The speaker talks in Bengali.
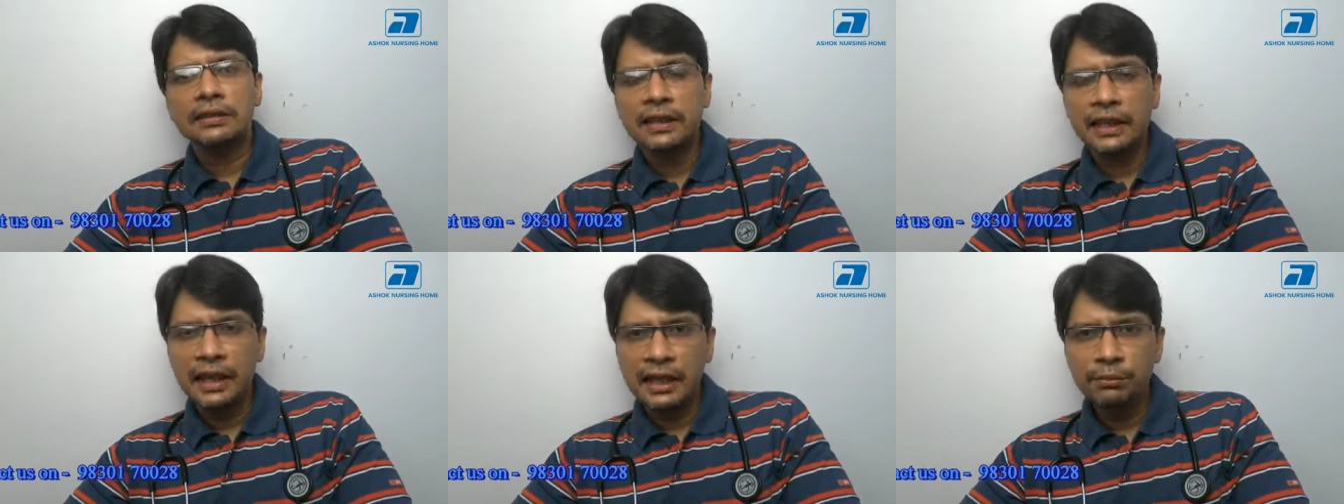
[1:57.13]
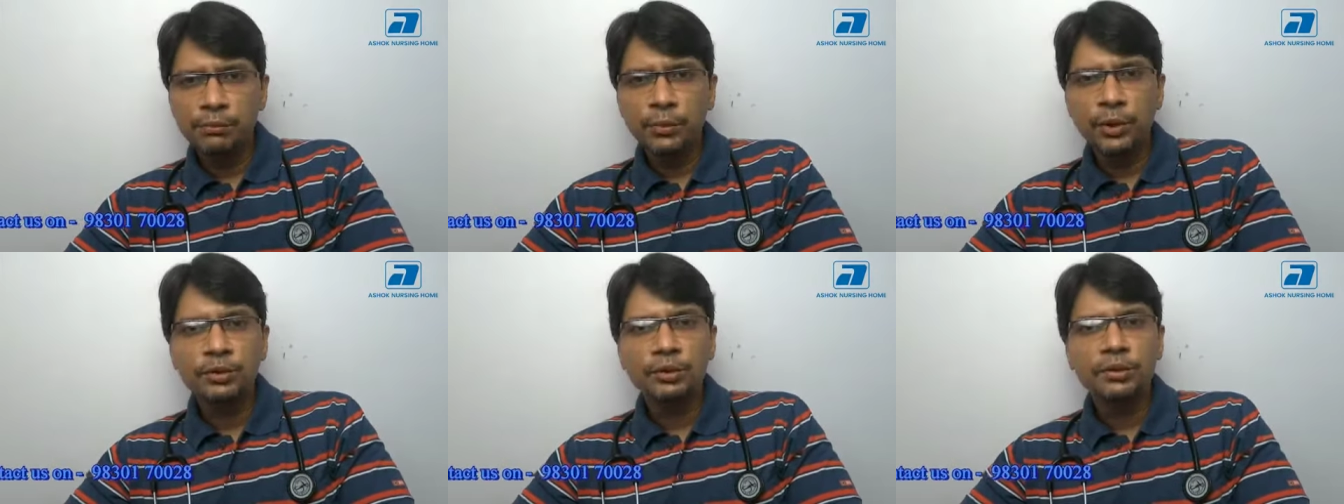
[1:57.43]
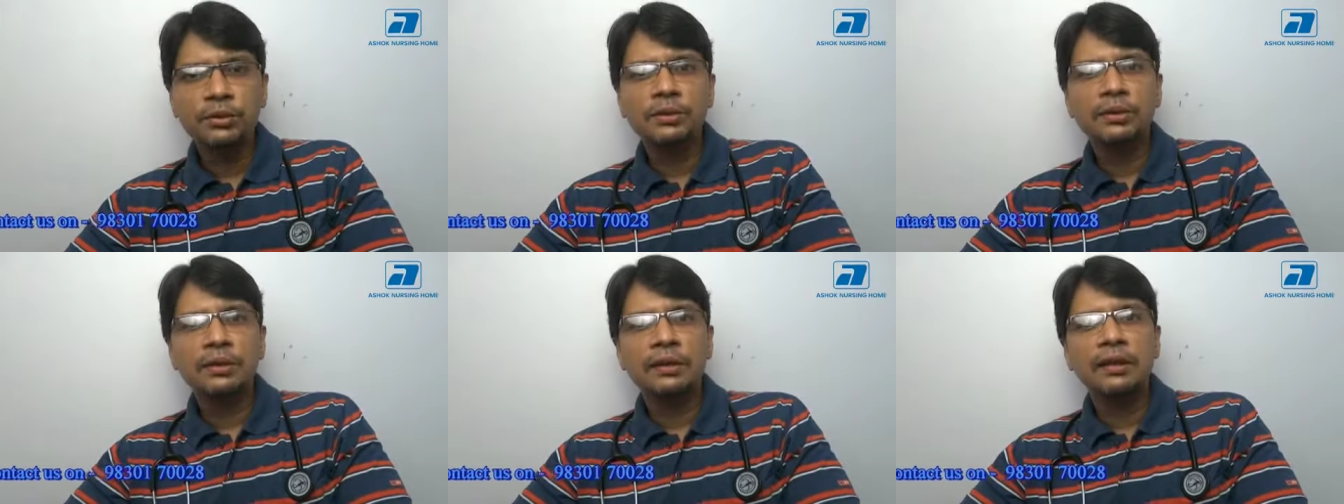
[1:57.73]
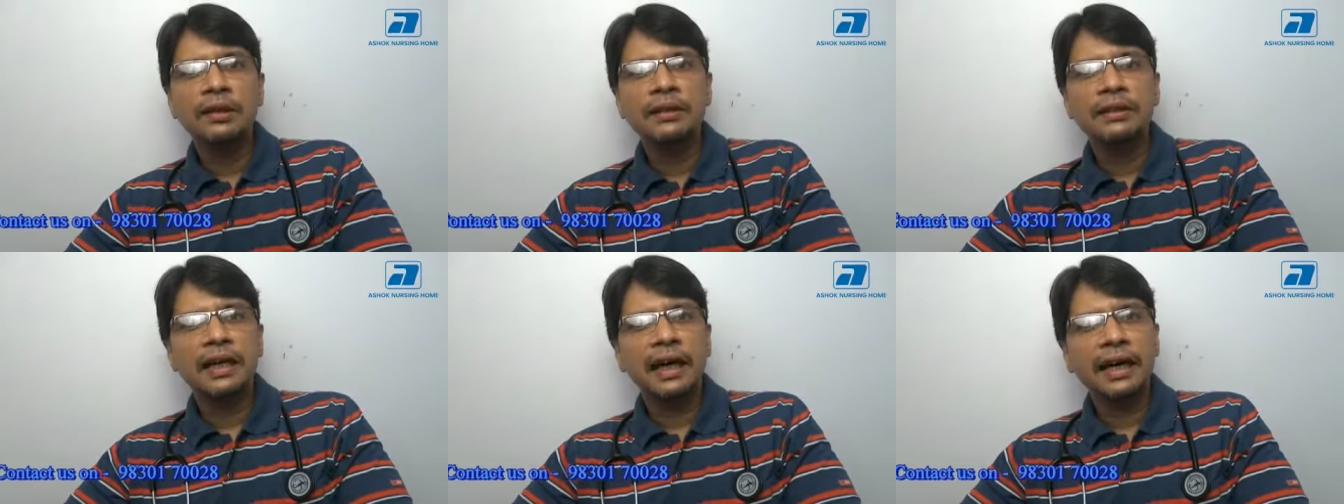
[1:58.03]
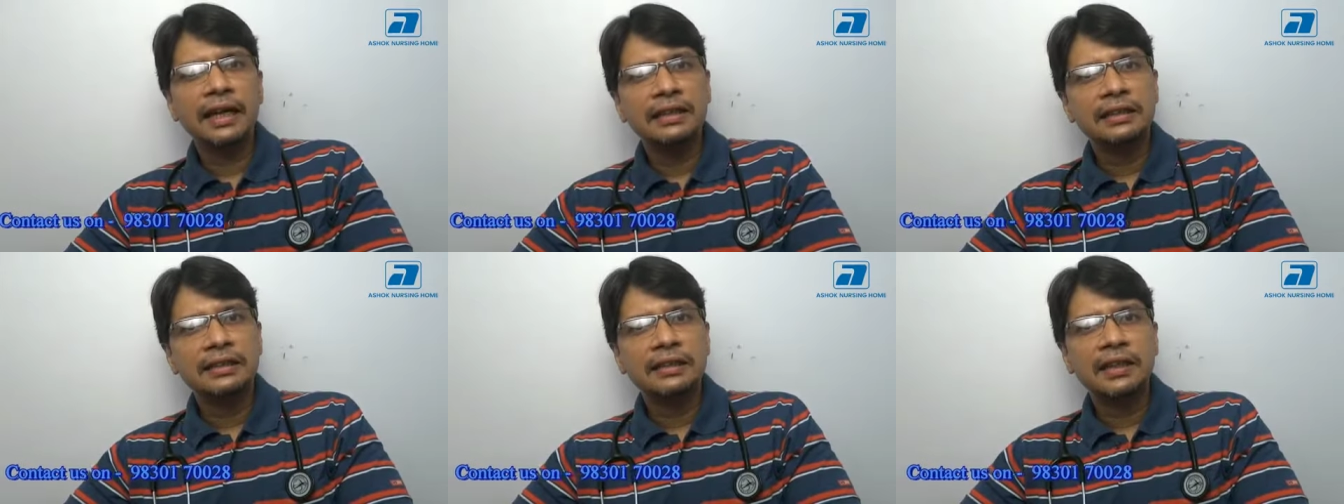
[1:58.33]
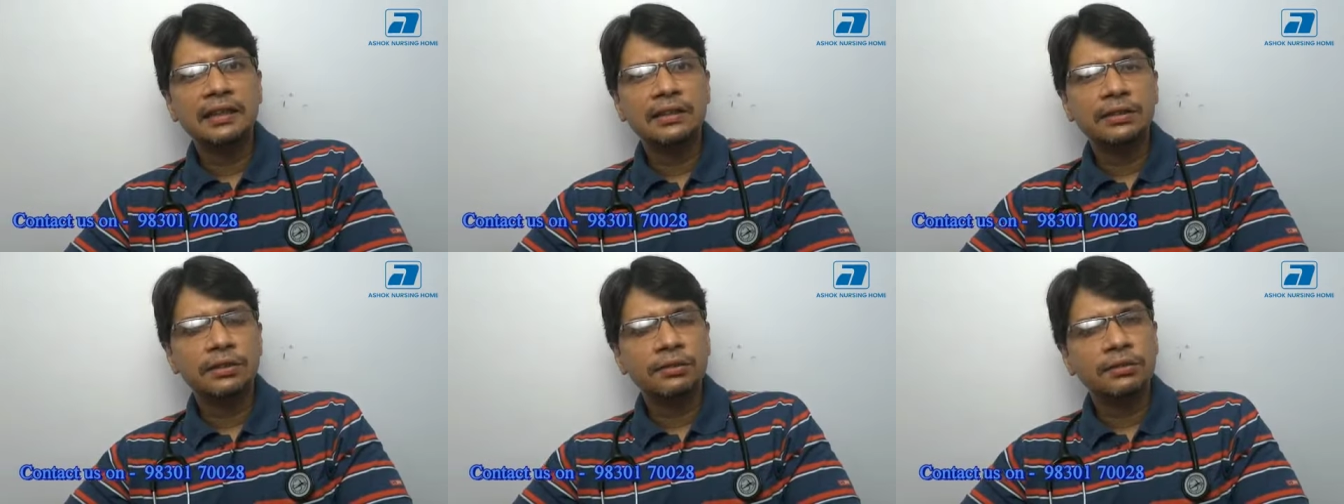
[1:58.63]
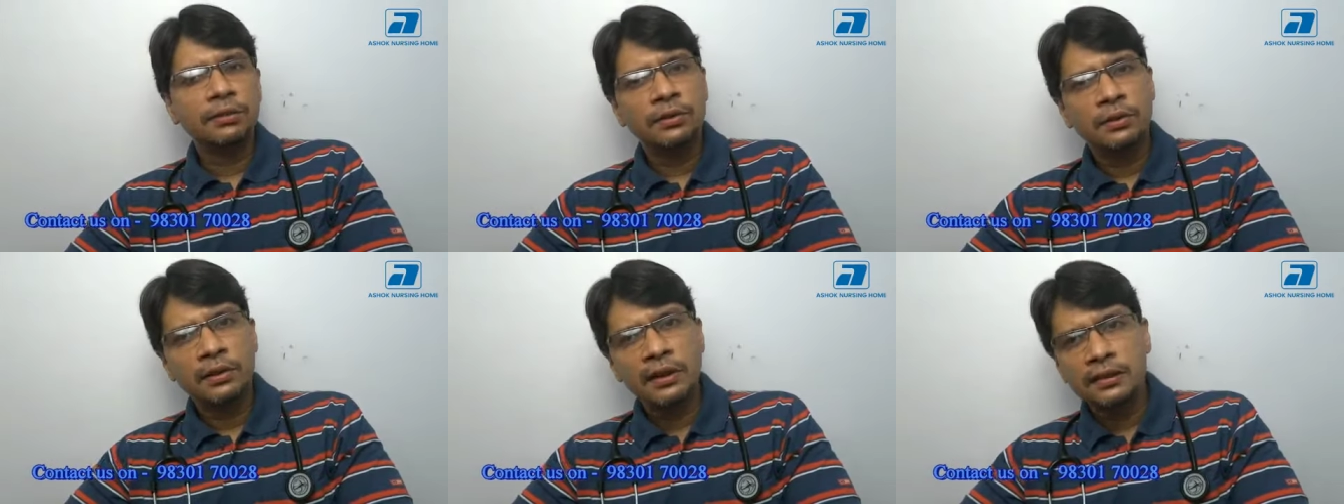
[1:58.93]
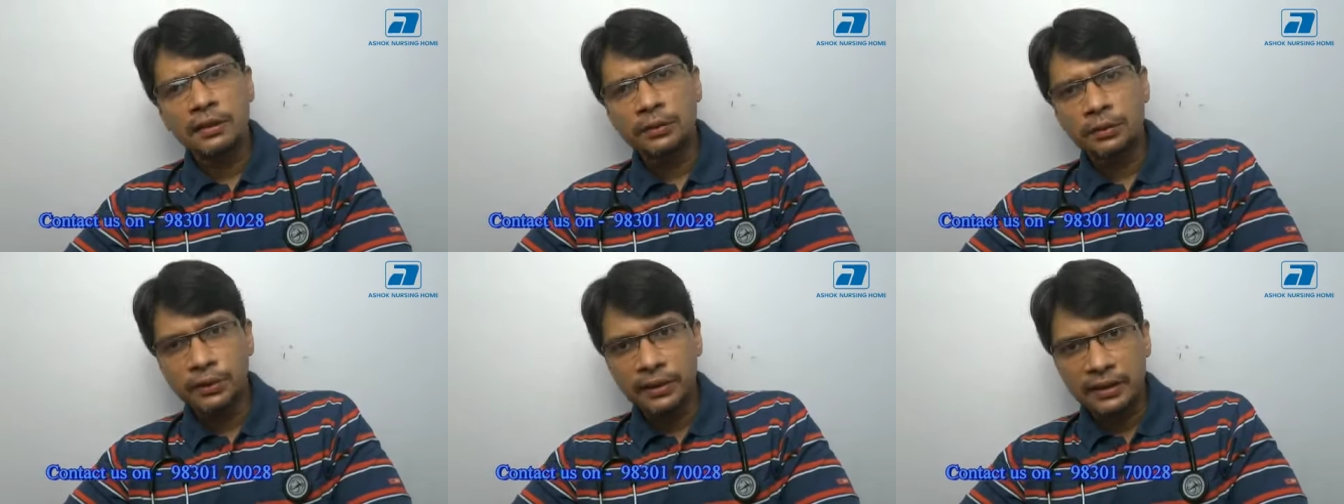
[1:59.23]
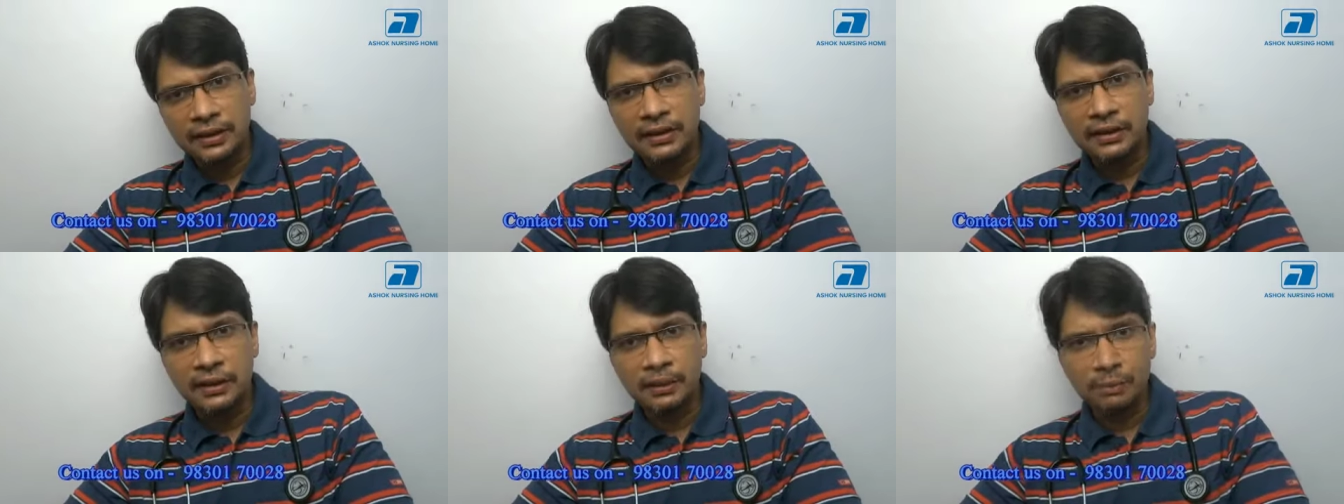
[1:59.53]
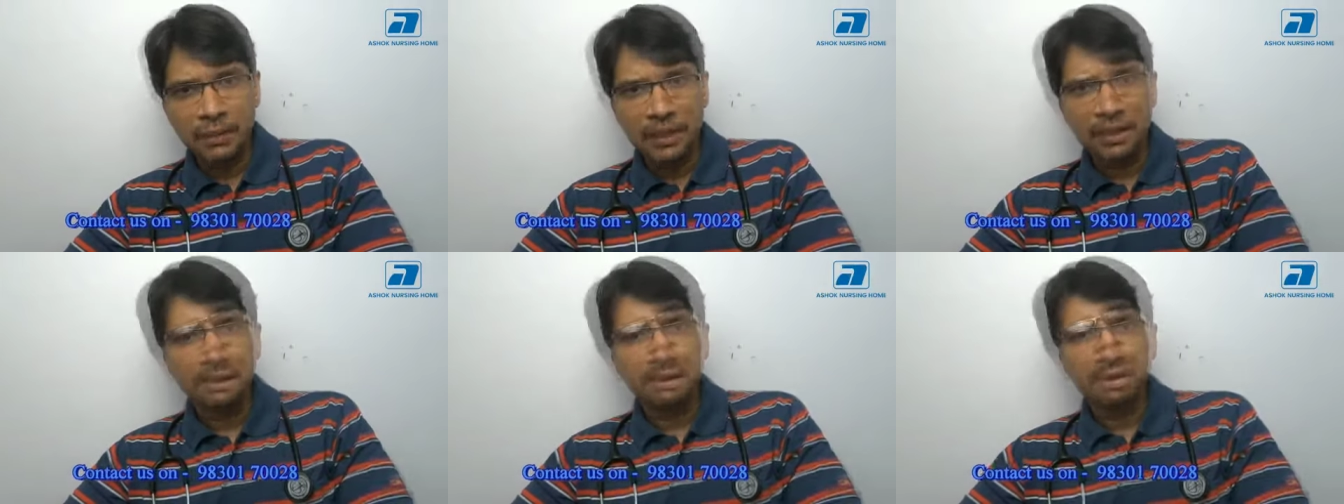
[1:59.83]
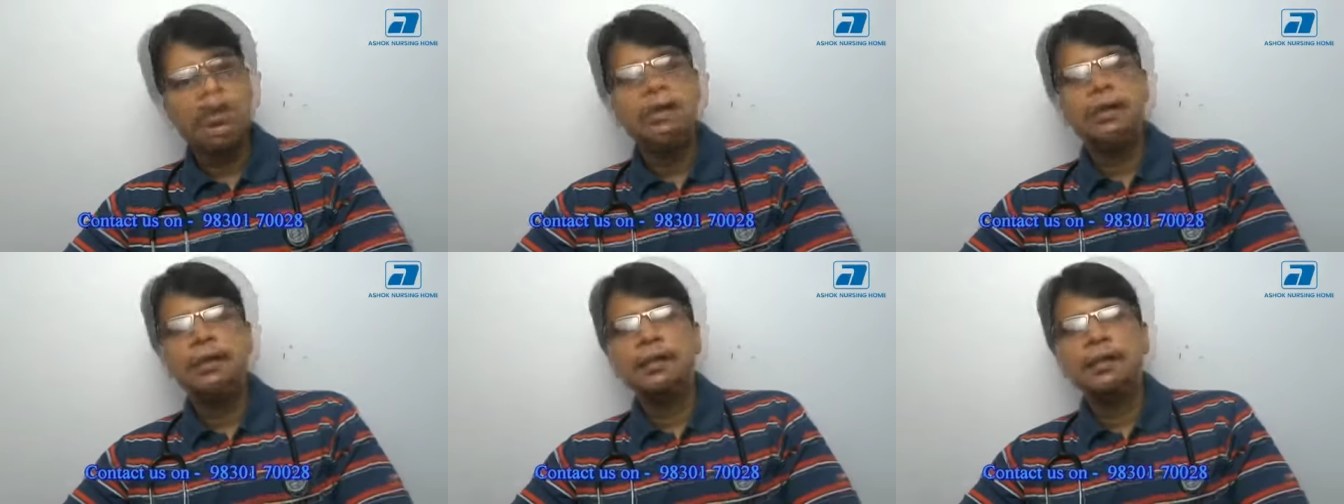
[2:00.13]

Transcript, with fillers: সেই মতো ডায়েট চার্ট তৎক্ষণাৎ করে দিতে পারে